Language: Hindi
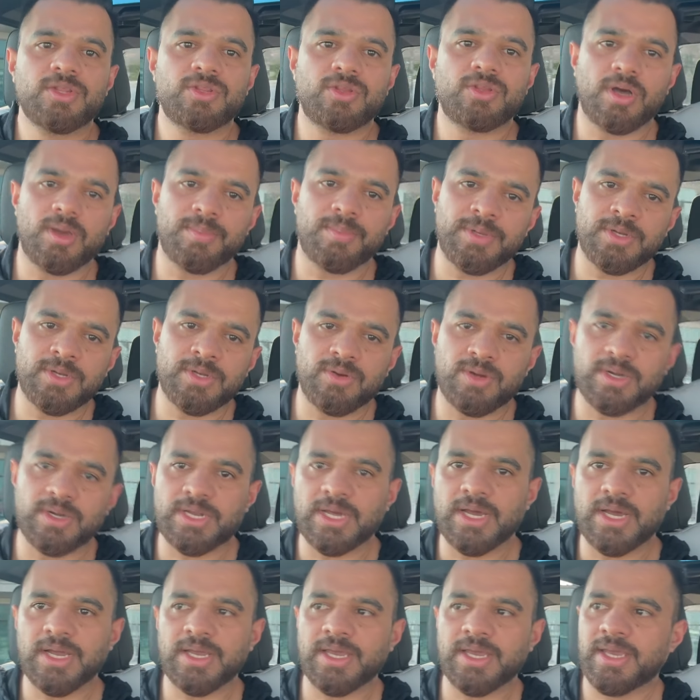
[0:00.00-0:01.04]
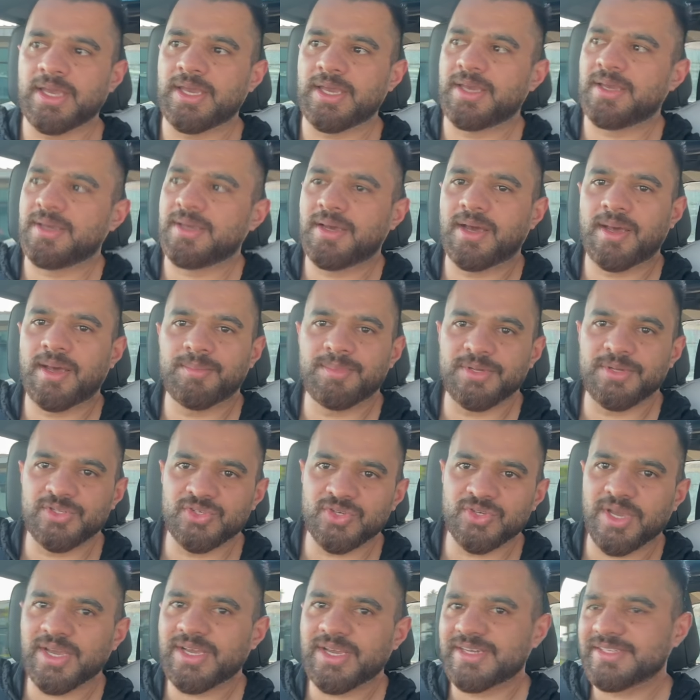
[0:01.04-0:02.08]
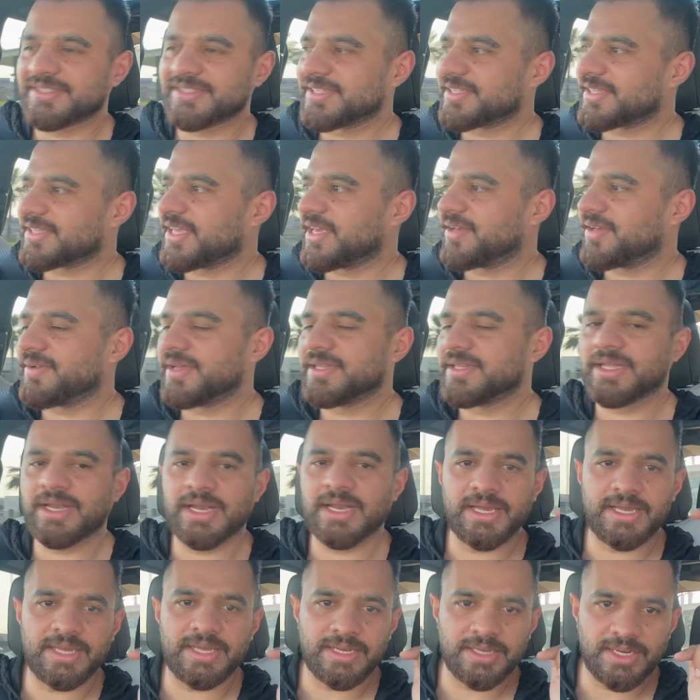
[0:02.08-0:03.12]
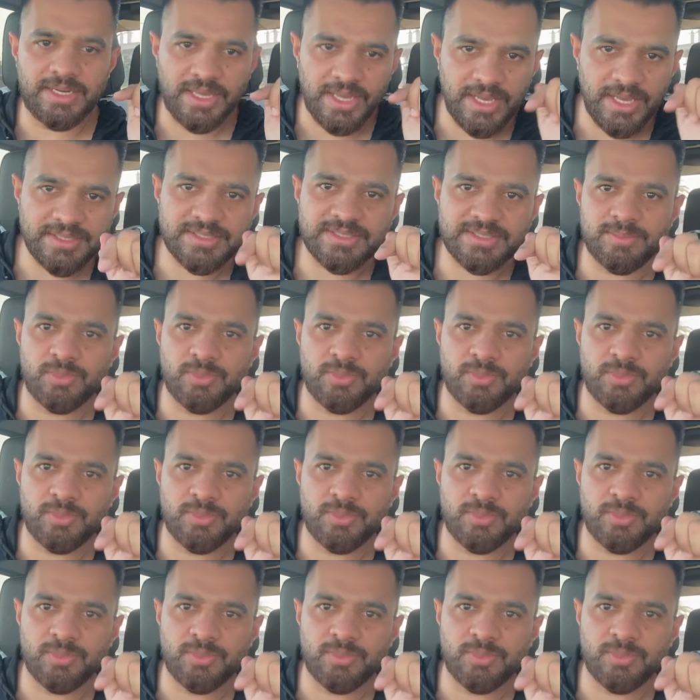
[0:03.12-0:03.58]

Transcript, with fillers: तो आप इनको हटा के आप इंजॉय कर सकते हैं वेदर लेकिन इस